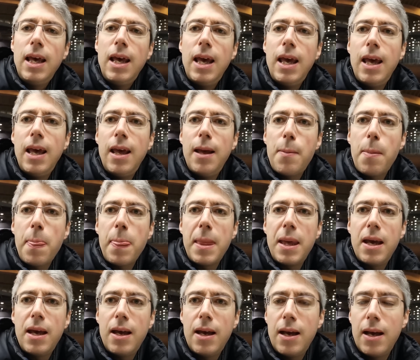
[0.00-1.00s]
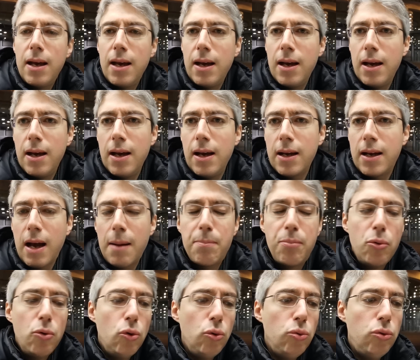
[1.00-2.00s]
e eh,
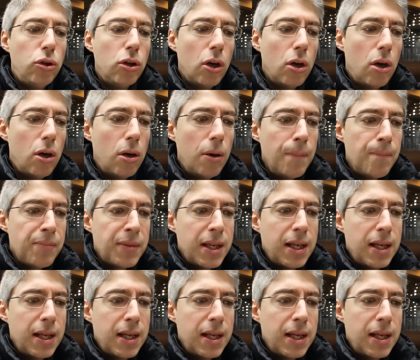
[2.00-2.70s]
Caputo,